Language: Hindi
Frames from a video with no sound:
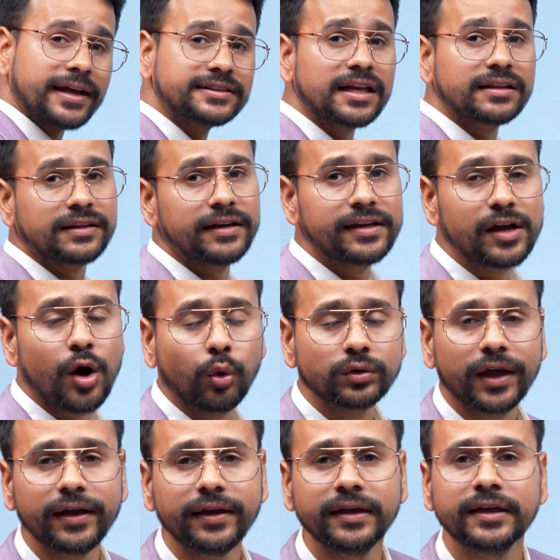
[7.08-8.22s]
ऐसा तरीका
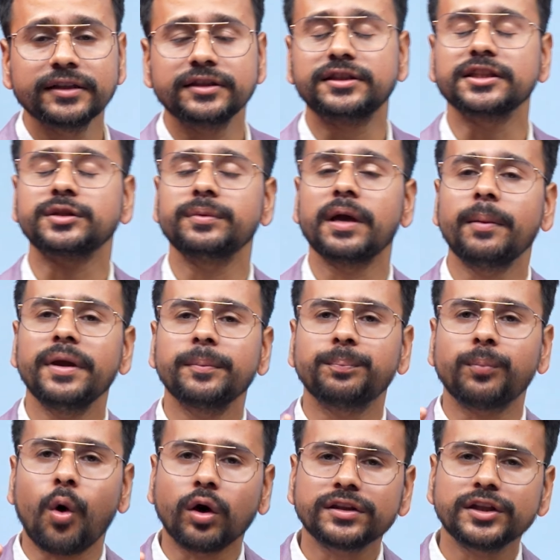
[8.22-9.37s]
होता है जिसमें हम एक
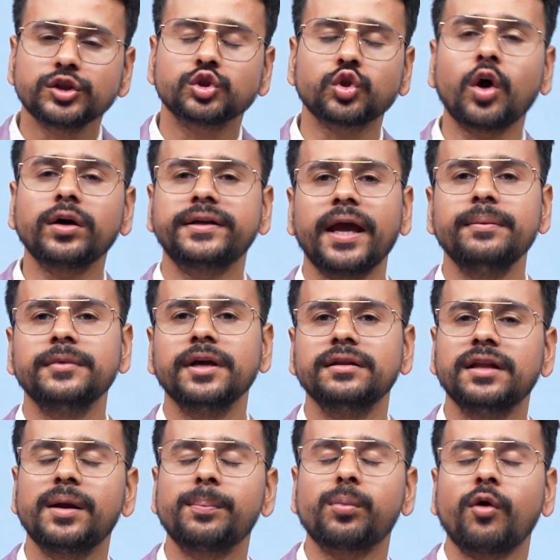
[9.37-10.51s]
बहुत ही शॉर्ट टाइम के
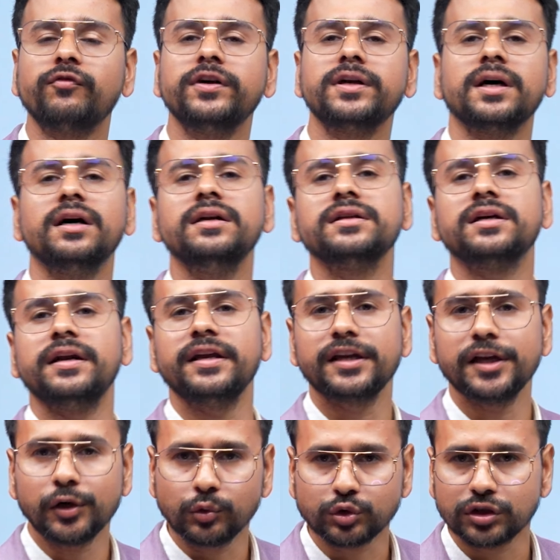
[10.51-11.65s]
अंदर प्रॉफिट अर्न करने
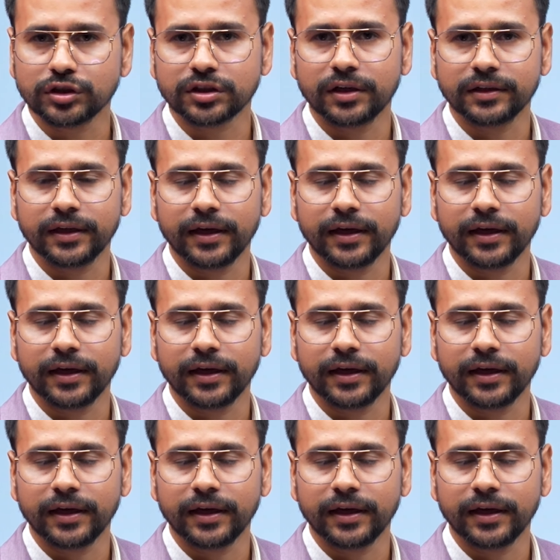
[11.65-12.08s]
की कोशिश करते